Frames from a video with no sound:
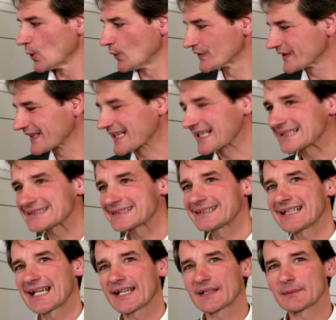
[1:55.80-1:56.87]
Und in den letzten
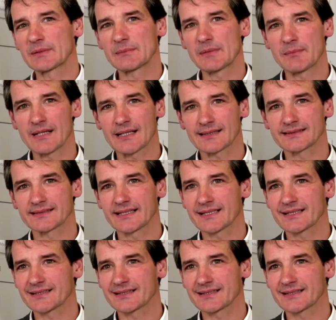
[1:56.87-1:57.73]
Jahren haben wir immer mehr gesehen,